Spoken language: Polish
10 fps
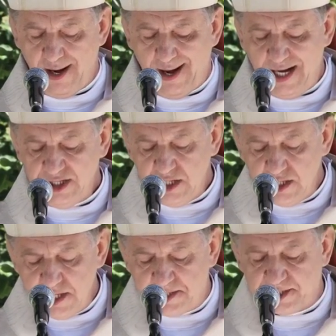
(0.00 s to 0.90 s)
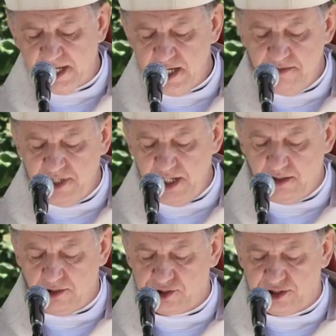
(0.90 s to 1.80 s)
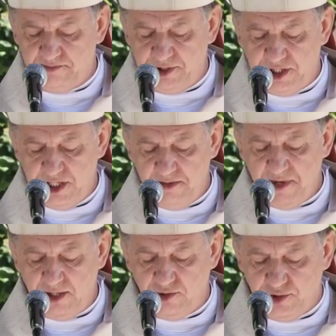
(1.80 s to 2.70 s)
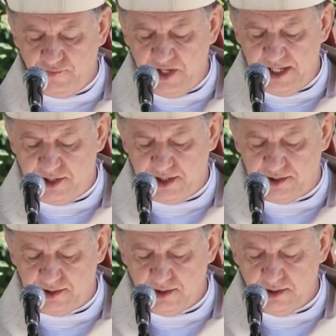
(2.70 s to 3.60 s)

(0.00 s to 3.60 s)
ani nic tajemnego, o czym by się nie miano dowiedzieć,